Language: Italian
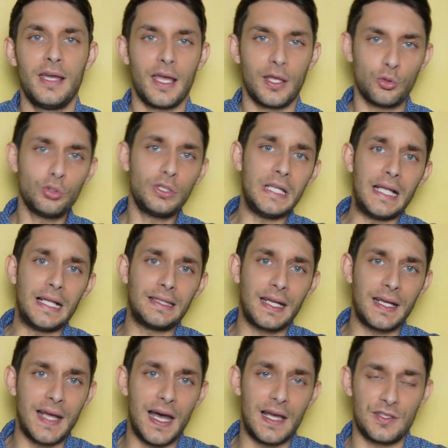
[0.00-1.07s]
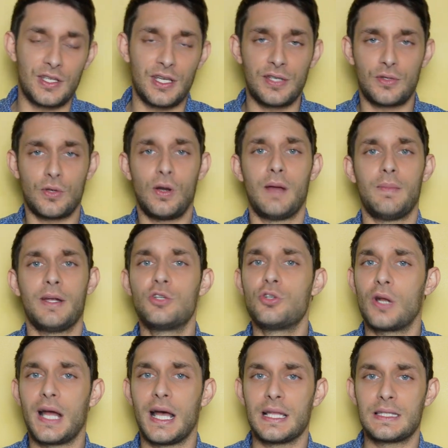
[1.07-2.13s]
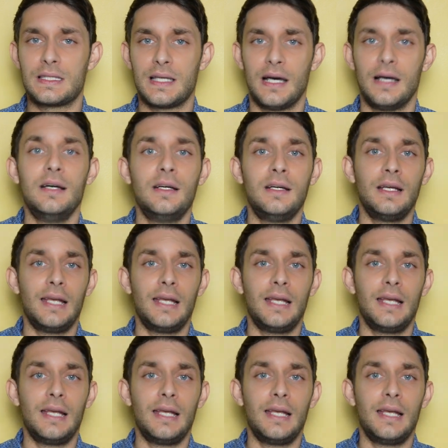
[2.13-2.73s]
In tutti gli altri casi, che sono la maggioranza,